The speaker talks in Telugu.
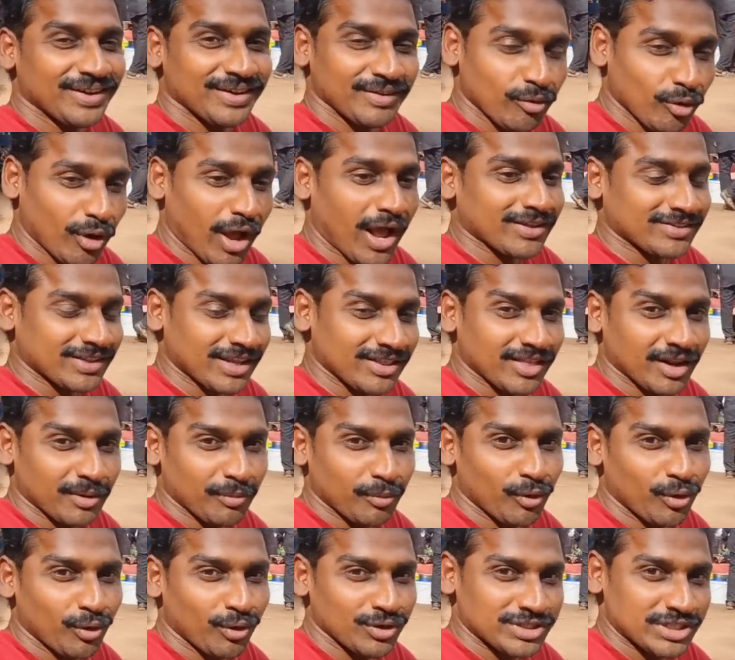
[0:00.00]
ఒక
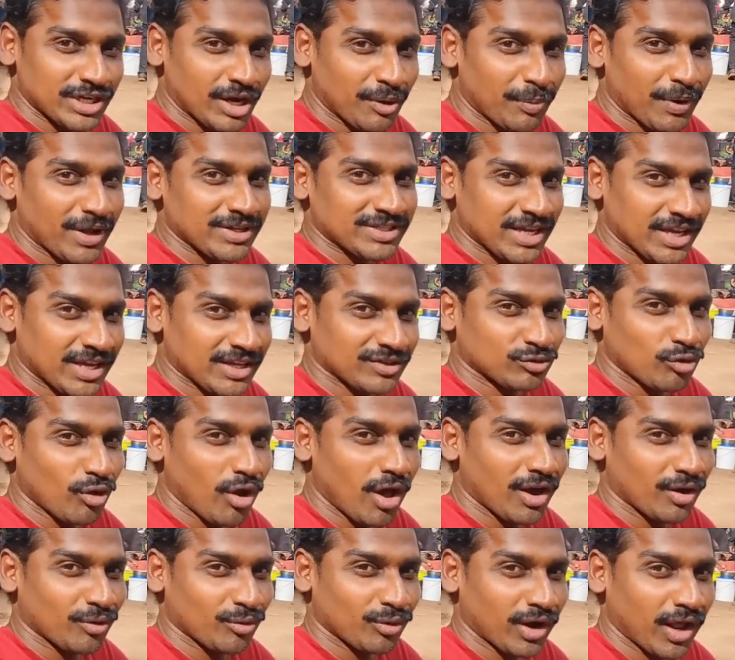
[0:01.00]
సందర్భం వచ్చినప్పుడే
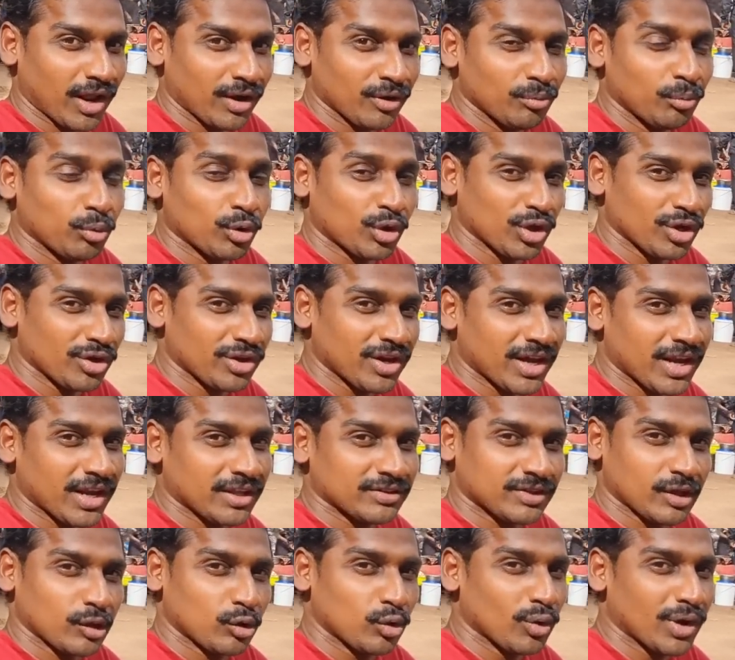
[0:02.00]
చేసుకోవాలనుకున్నాను ముఖ్యంగా నేను
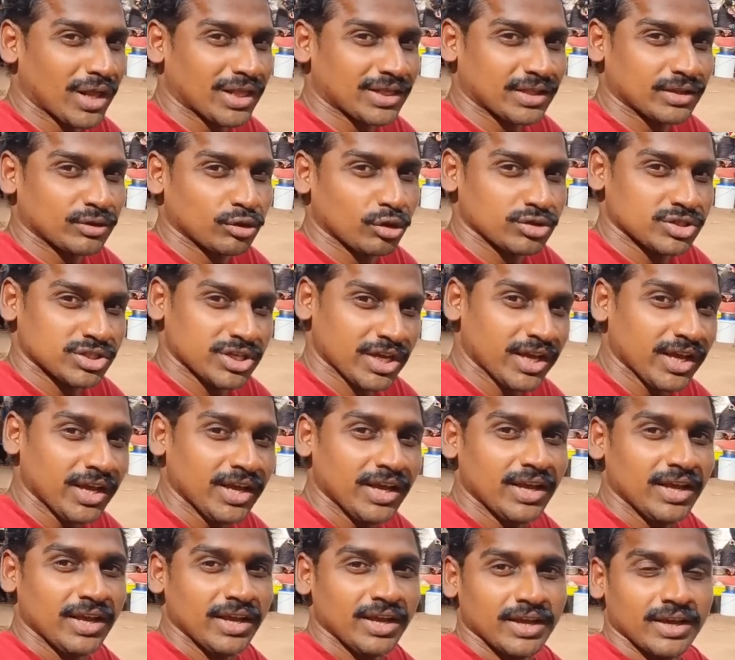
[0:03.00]
సెగు వెళ్తుంది వచ్చి
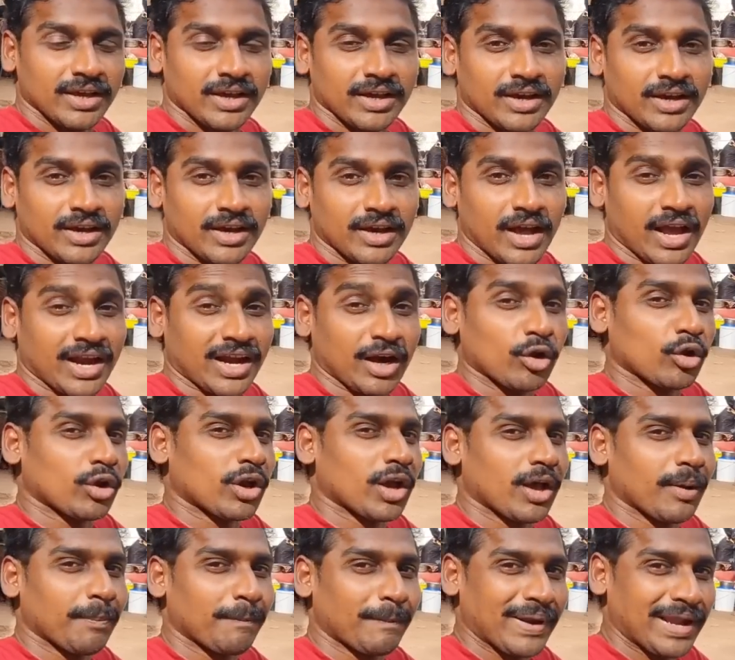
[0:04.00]
అక్కడ ఒక
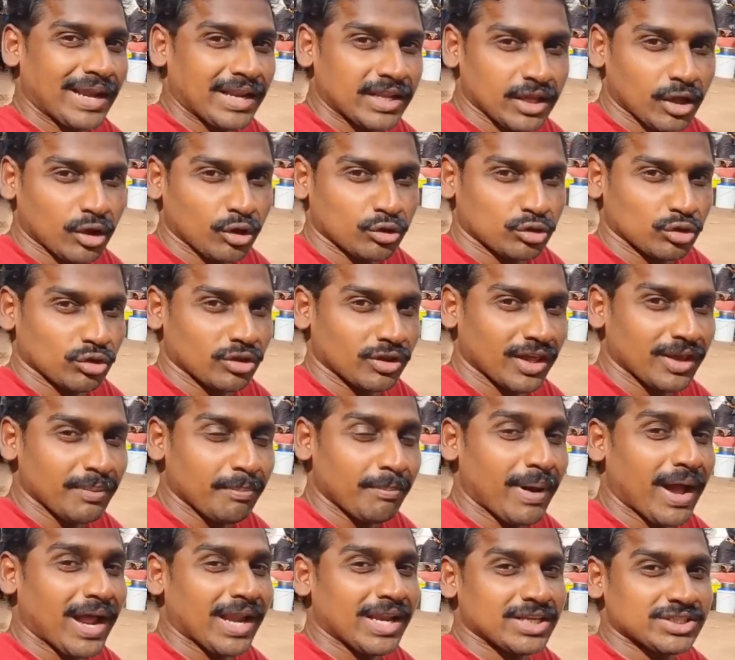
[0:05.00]
పెళ్లి జరుగుతుంది
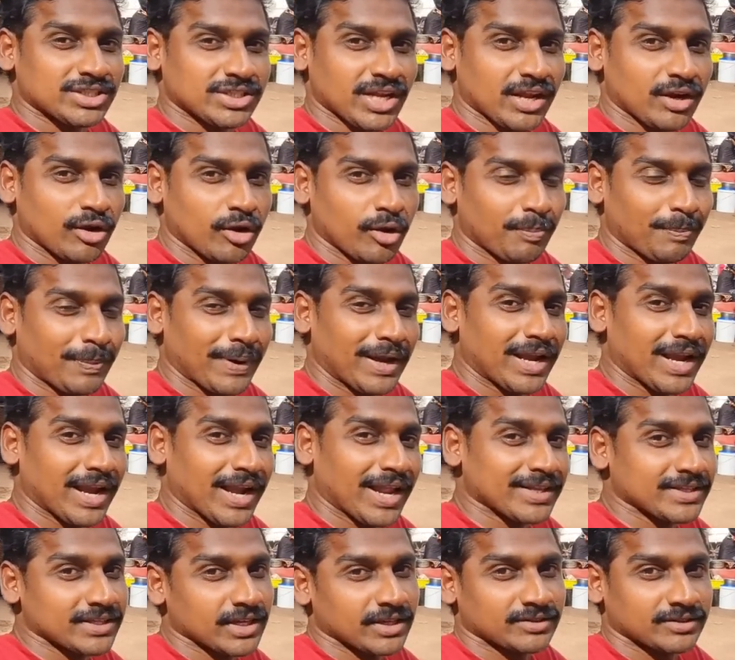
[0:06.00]
మాలీ స్టైల్లో పెళ్లి
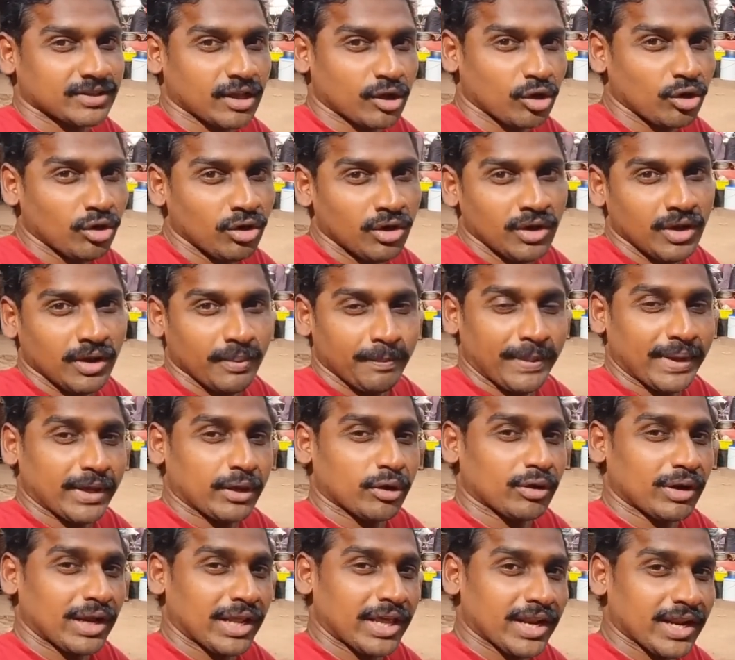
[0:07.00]
ఎలా చేస్తారో మీకు
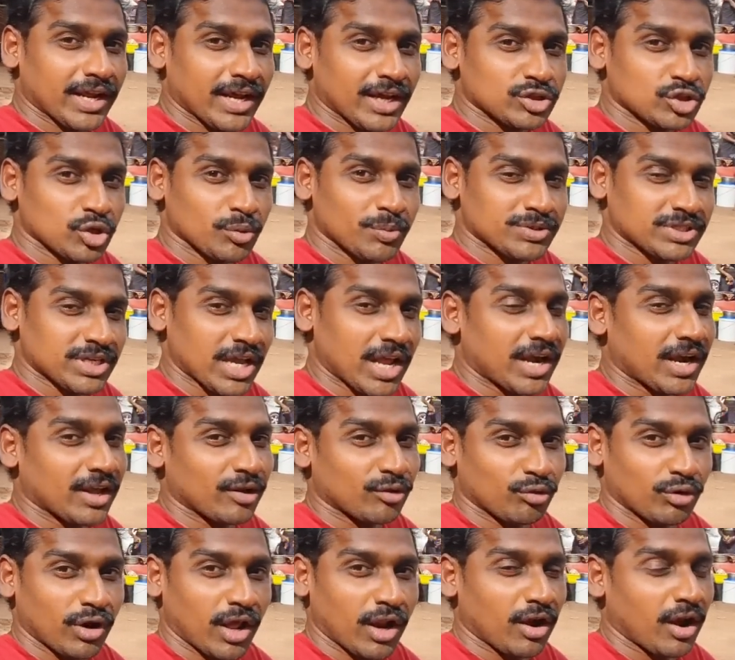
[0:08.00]
క్లియర్గా
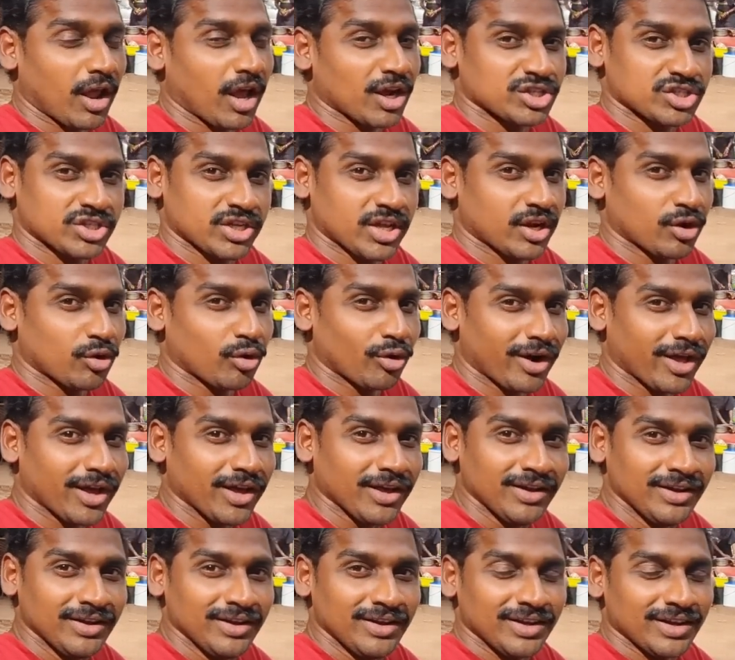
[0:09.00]
చూపించాలనుకున్నాను లాస్ట్ ఇయర్ కూడా
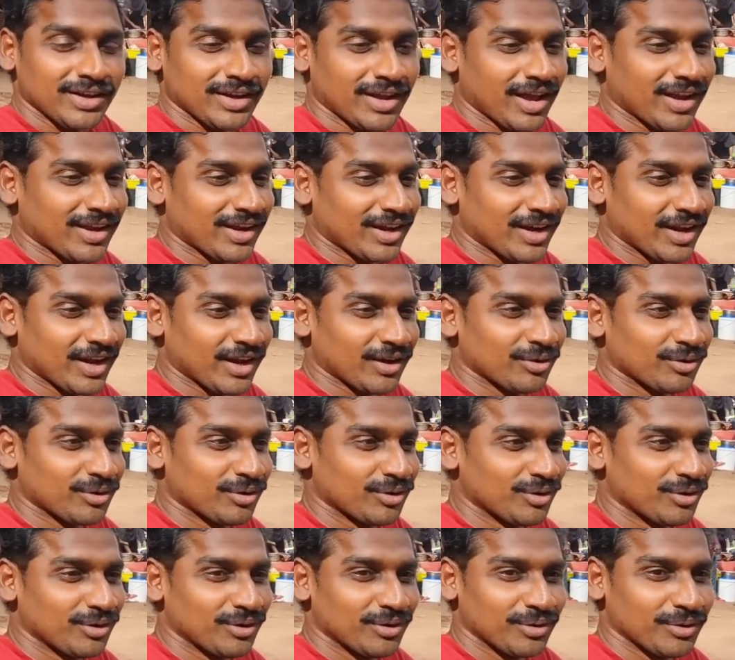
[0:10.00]
కానీ నేను
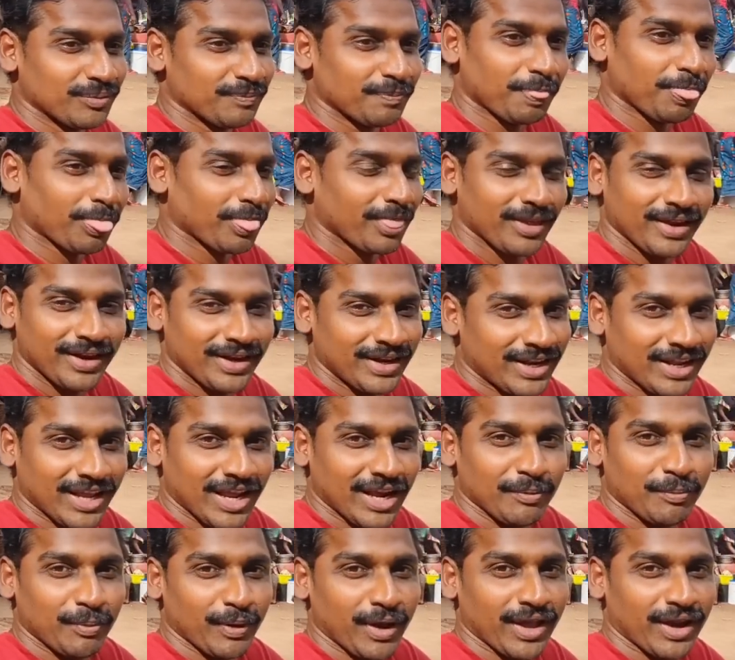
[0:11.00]
ఇంటికి
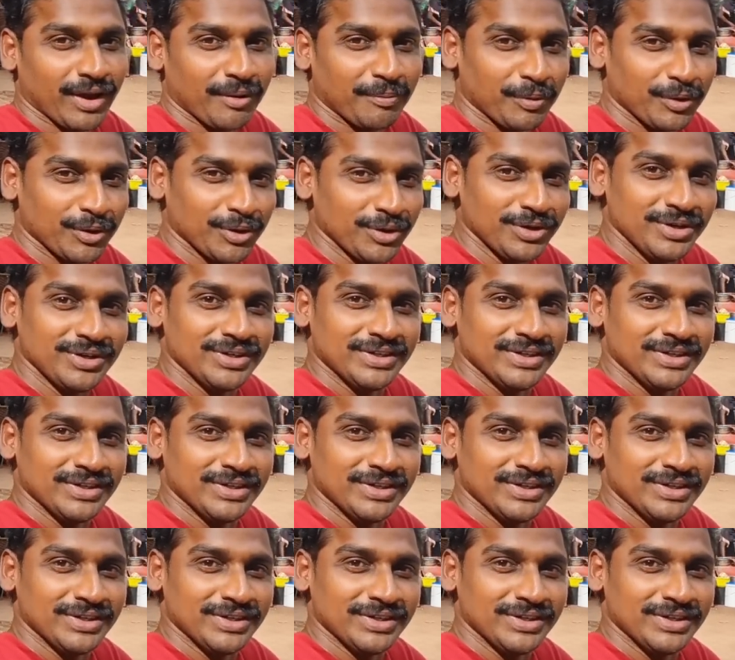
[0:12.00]
వెళ్ళిపోయానప్పుడు